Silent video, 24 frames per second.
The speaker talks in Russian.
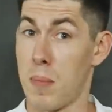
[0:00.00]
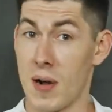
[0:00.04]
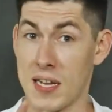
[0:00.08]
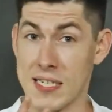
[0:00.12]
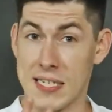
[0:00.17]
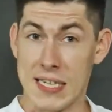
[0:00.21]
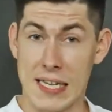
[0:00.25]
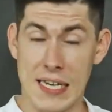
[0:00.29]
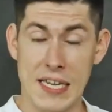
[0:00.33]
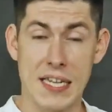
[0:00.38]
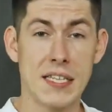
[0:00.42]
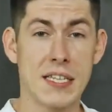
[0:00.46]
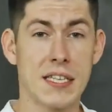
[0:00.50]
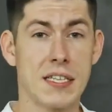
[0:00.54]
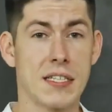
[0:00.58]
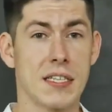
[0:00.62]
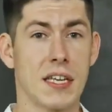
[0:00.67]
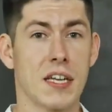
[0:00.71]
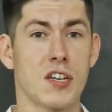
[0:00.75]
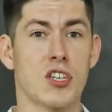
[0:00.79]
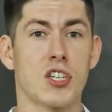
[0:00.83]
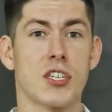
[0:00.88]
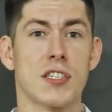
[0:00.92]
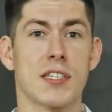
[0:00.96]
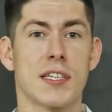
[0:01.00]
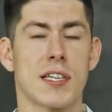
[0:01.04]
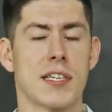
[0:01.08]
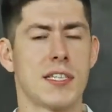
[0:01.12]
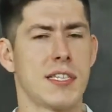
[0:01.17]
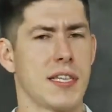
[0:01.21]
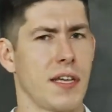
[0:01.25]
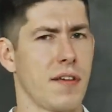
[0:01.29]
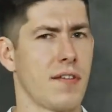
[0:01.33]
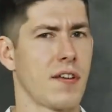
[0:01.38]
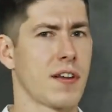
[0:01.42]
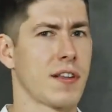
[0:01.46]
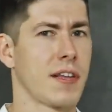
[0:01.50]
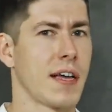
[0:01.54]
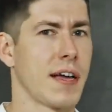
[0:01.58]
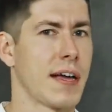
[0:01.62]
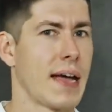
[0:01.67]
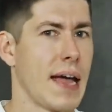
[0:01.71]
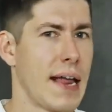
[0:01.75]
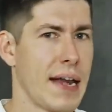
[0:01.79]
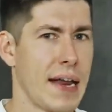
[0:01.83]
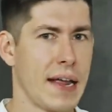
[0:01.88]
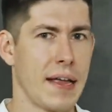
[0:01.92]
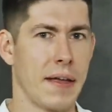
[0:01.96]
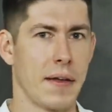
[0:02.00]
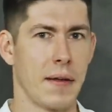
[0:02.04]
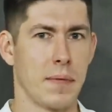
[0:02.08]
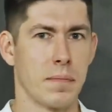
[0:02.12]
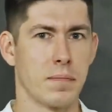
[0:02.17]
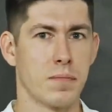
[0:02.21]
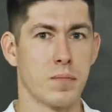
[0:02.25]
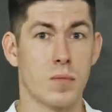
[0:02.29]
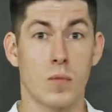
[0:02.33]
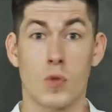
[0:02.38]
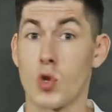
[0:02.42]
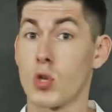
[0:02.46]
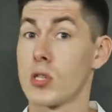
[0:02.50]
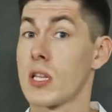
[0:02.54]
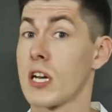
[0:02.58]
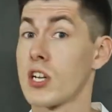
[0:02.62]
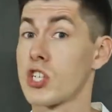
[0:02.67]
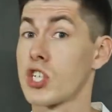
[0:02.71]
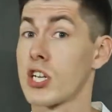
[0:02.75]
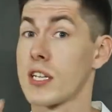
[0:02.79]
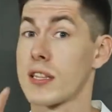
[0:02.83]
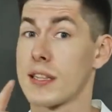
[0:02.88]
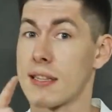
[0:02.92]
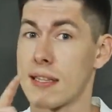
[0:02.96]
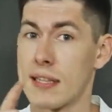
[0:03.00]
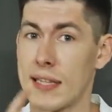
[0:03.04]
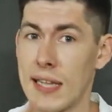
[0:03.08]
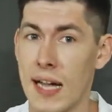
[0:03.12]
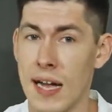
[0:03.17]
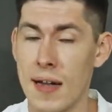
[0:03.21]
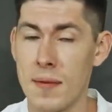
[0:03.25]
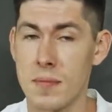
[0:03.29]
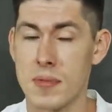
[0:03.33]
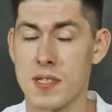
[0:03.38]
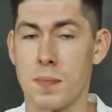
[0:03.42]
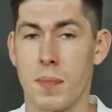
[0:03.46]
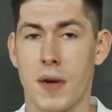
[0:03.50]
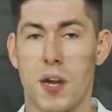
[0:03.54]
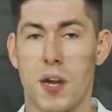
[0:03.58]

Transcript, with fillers: Последней держится Северная Корея. Но даже там с